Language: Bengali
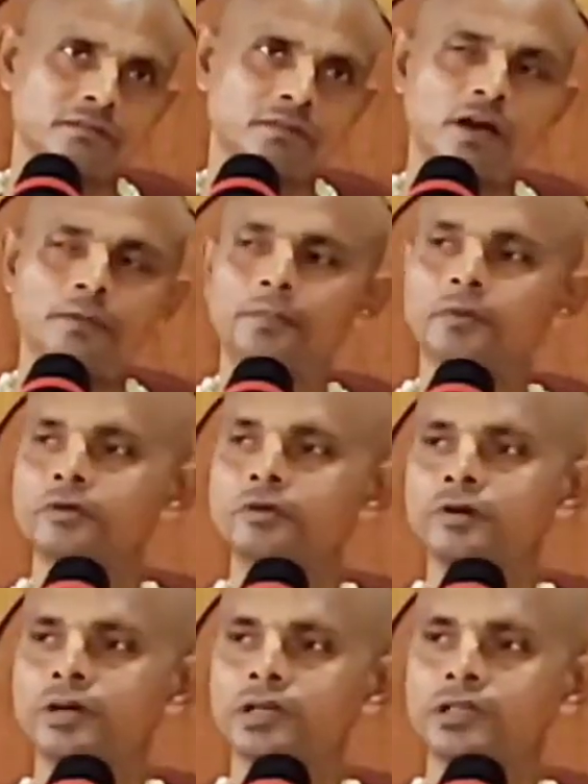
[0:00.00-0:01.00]
মহাপ্রভুর
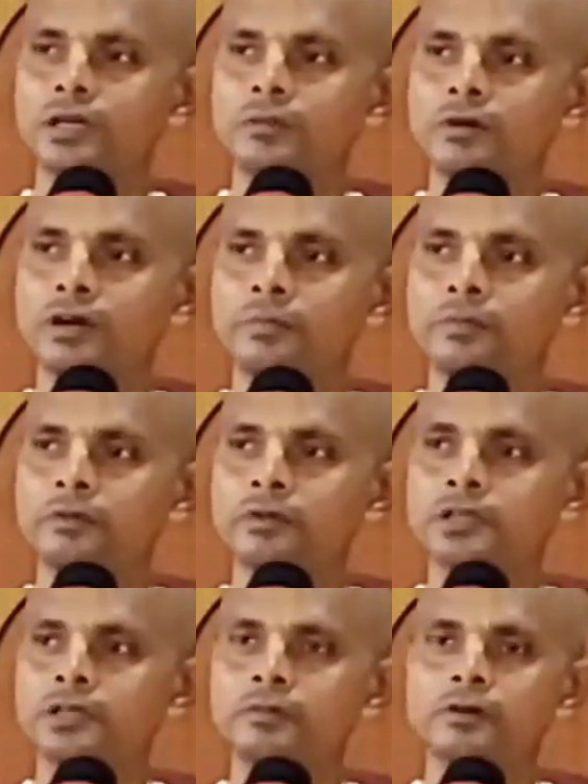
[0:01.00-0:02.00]
সঙ্গে তার মহাপ্রভুর
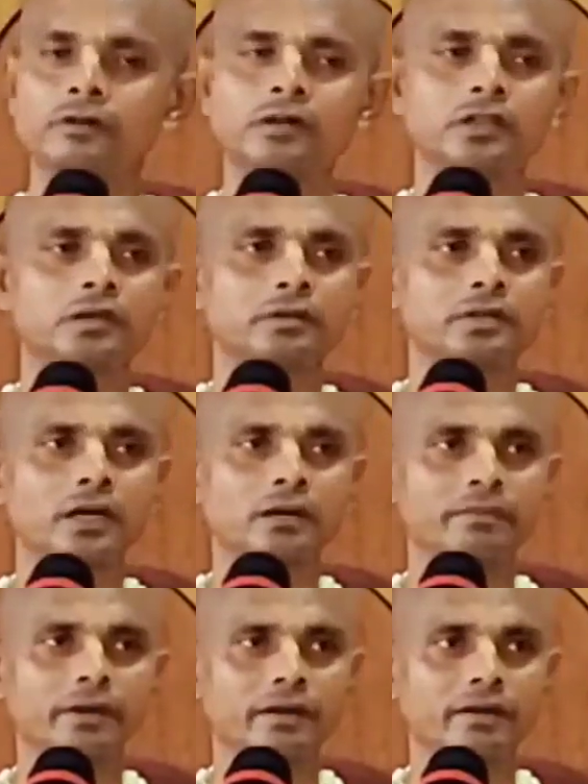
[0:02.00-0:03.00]
সেবক হিসেবে
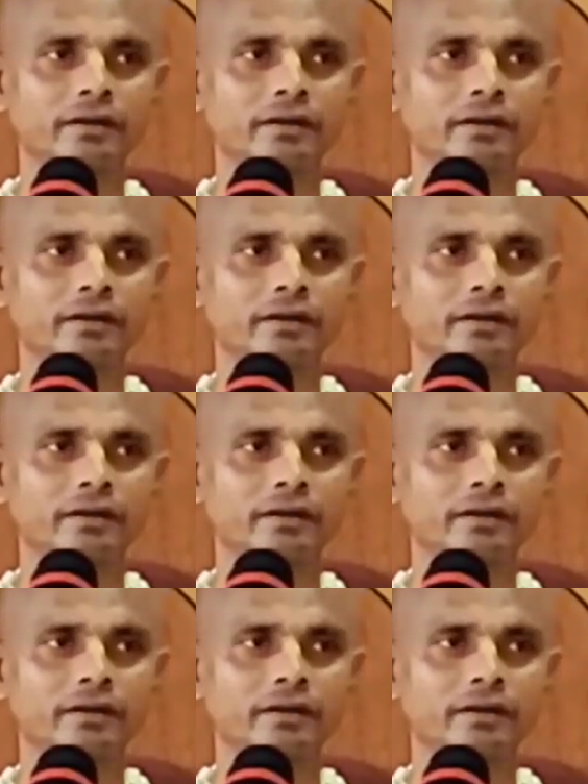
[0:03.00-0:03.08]
থাকবেন